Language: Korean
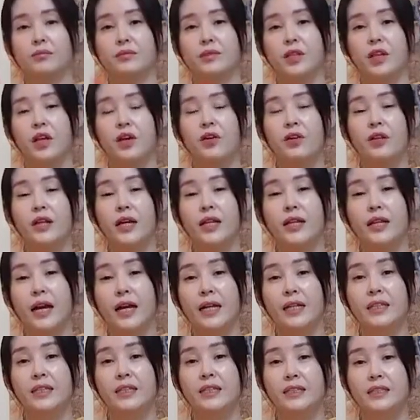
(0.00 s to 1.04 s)
태어난
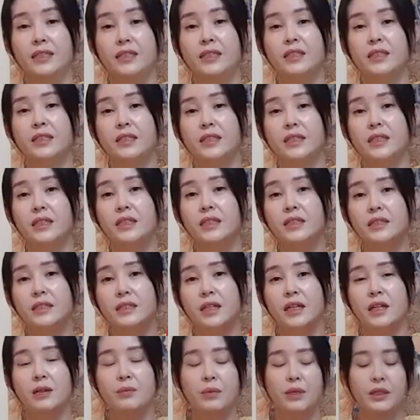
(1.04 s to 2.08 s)
날이 있듯이 네.
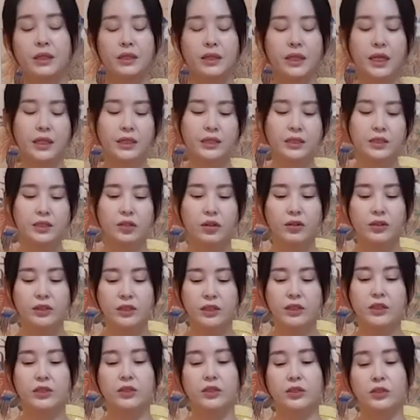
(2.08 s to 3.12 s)
사람마다 다 들려.
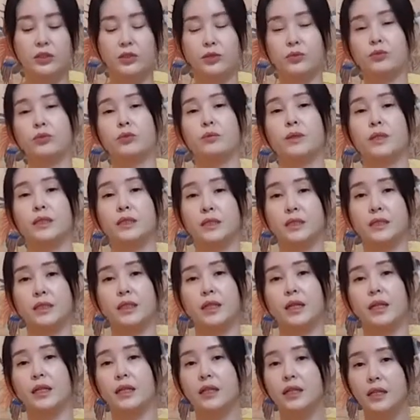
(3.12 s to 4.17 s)
근데 전체적으로 봤을
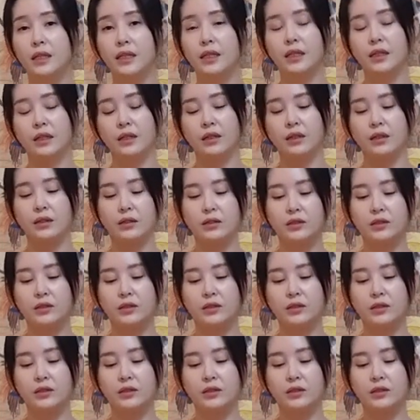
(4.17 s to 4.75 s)
때 네.